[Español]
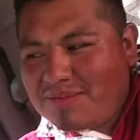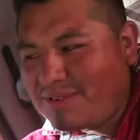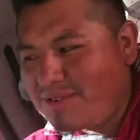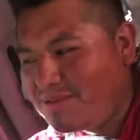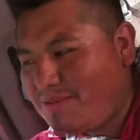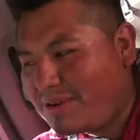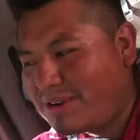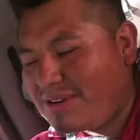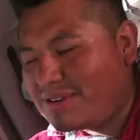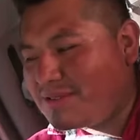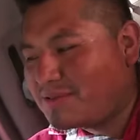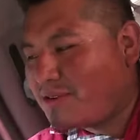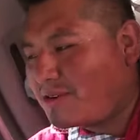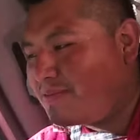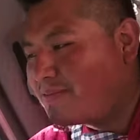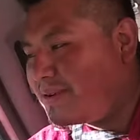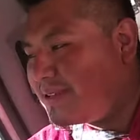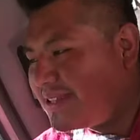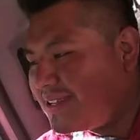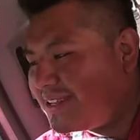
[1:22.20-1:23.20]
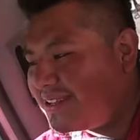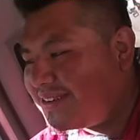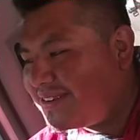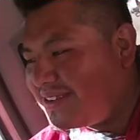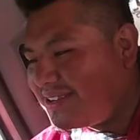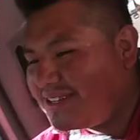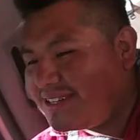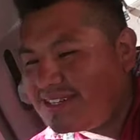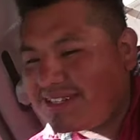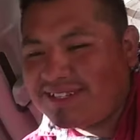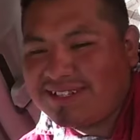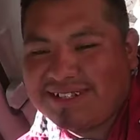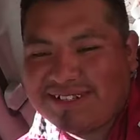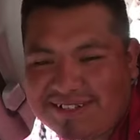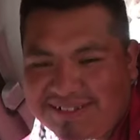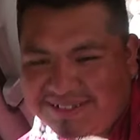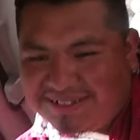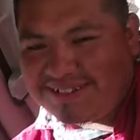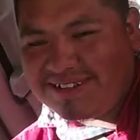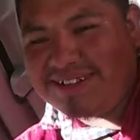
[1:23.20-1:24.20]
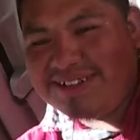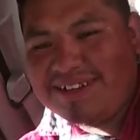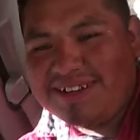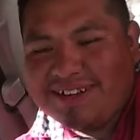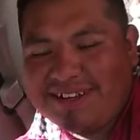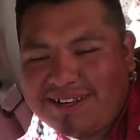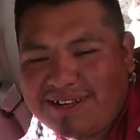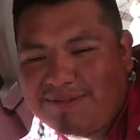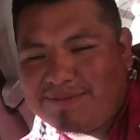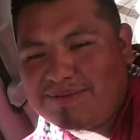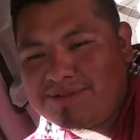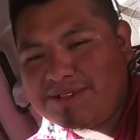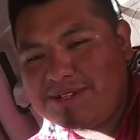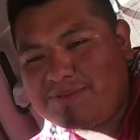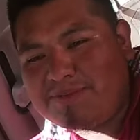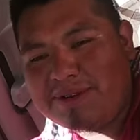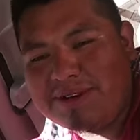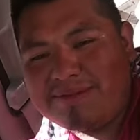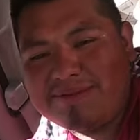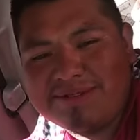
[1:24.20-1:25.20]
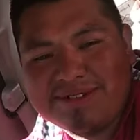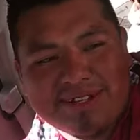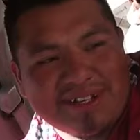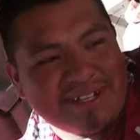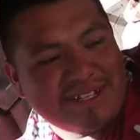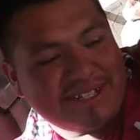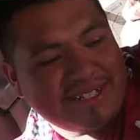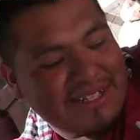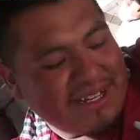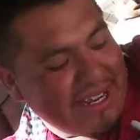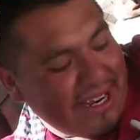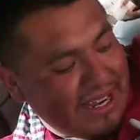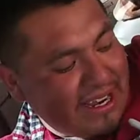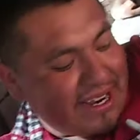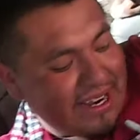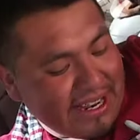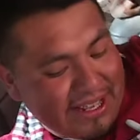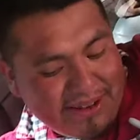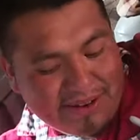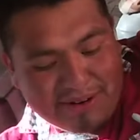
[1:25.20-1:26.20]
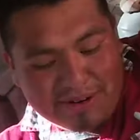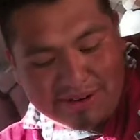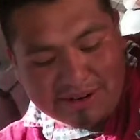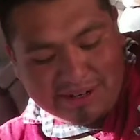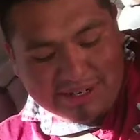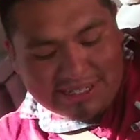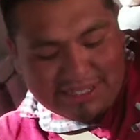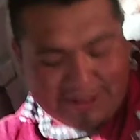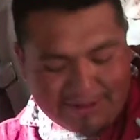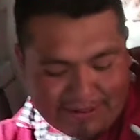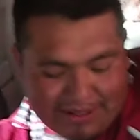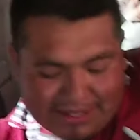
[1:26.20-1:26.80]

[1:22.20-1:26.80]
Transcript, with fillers: muy buenos competidores. Pues esperemos que así sigan llegando, ¿no? Esta